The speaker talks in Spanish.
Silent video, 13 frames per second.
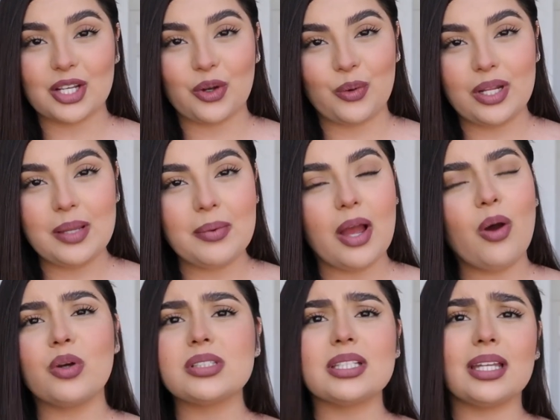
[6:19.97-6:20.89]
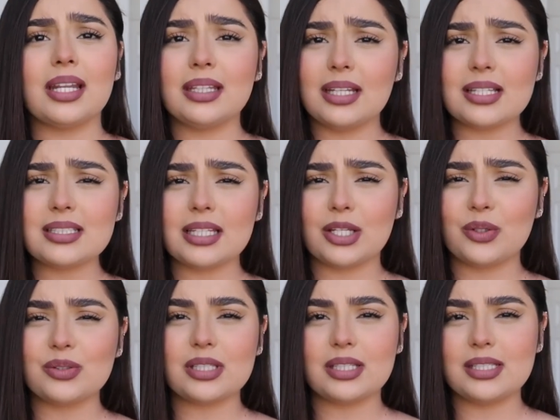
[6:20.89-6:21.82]
Colima o si quieren ir a
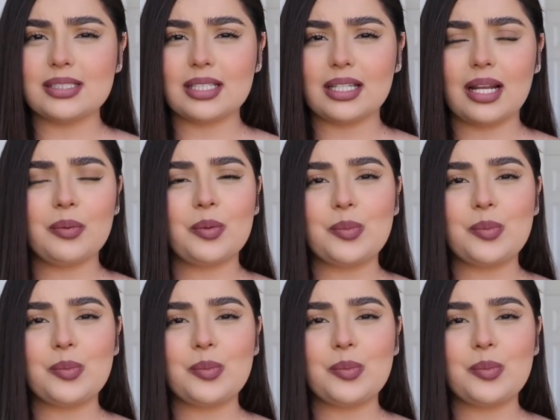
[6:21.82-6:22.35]
seguirlos en Instagram,